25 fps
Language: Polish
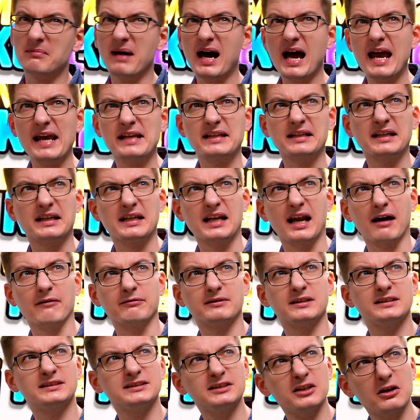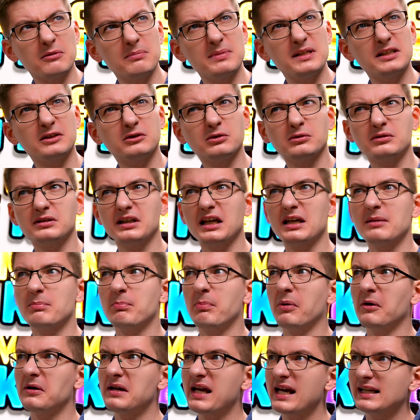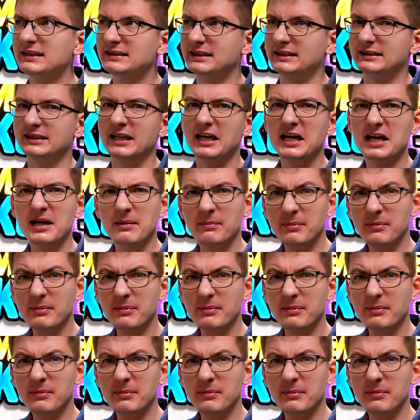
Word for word: Minecraft, co by tutaj polecić?